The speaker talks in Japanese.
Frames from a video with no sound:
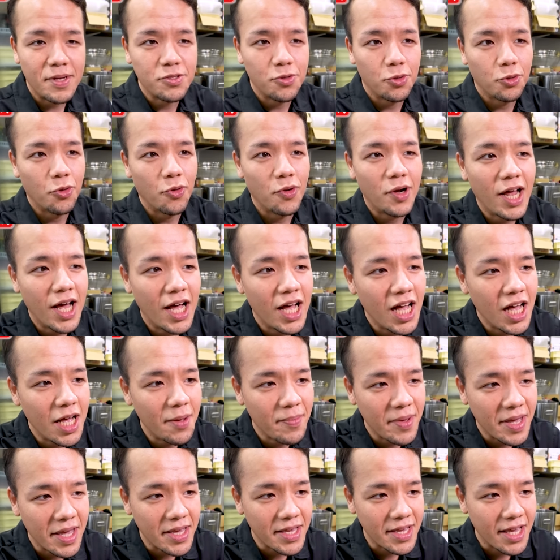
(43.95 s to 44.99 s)
その
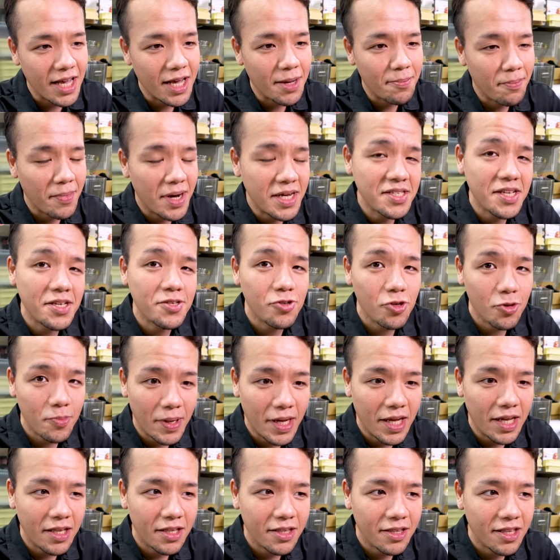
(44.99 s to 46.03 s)
ラーメンや混ぜそ
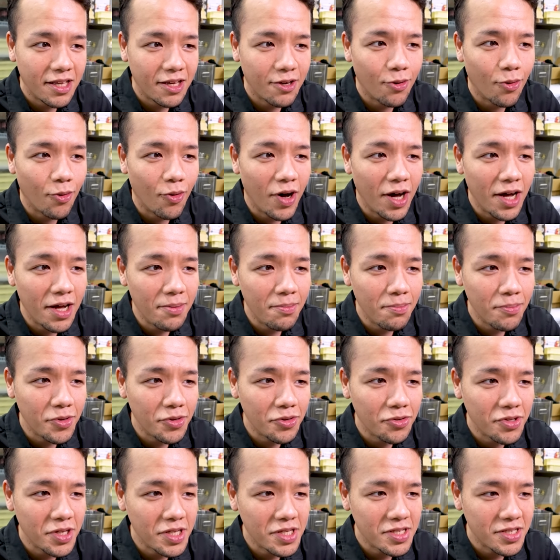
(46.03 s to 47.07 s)
ばでご飯
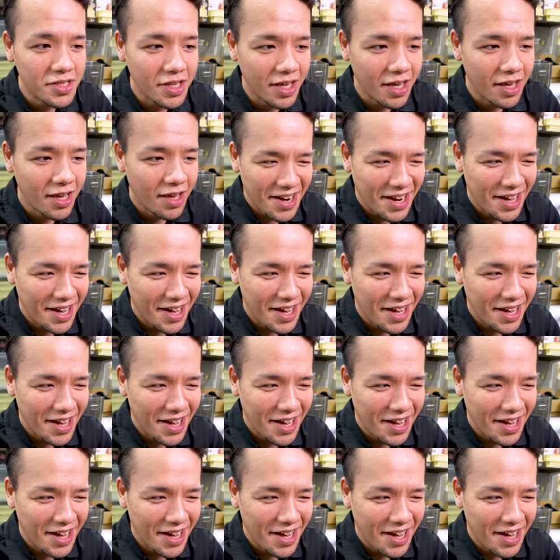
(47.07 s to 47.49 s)
もですね、